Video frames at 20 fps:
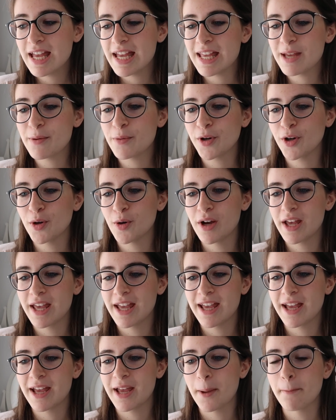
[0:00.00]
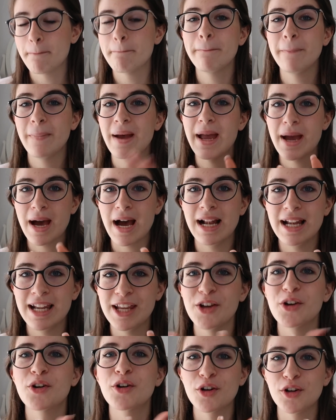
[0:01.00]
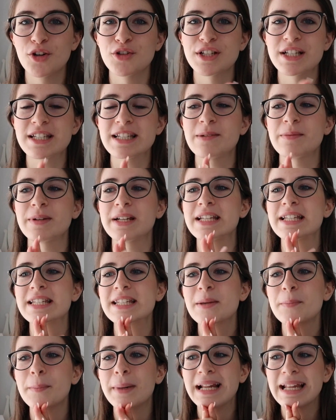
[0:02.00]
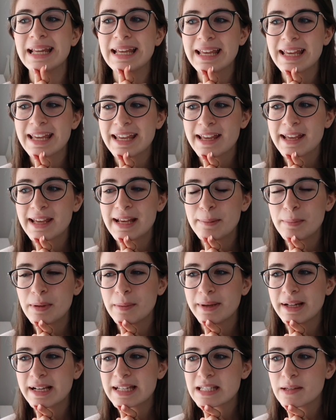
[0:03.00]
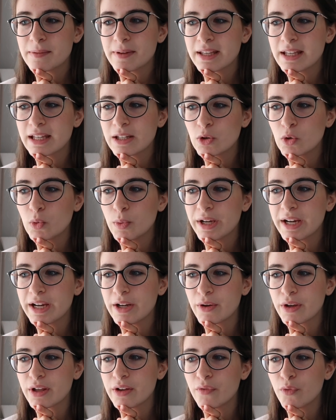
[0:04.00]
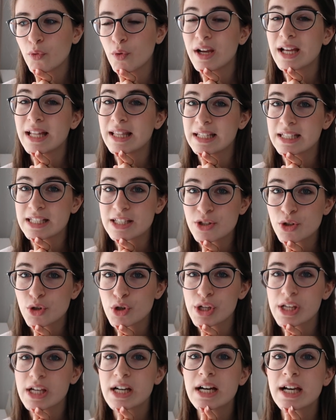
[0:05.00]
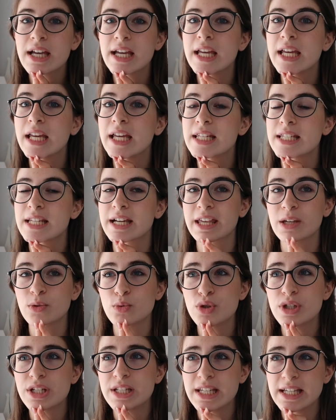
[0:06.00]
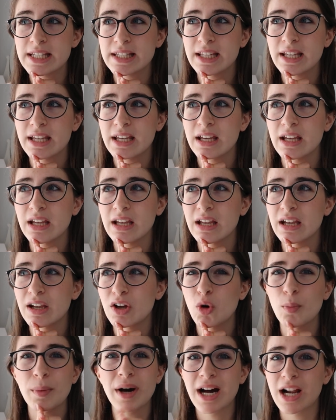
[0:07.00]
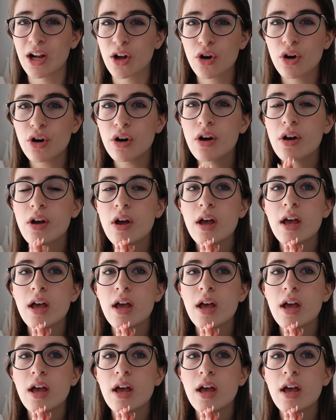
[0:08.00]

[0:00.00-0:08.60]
Y bueno, eh, al lío con los exámenes. Vale, eh, el primer examen que tuve creo que fue el de historia. Eh, saqué un 7, algo.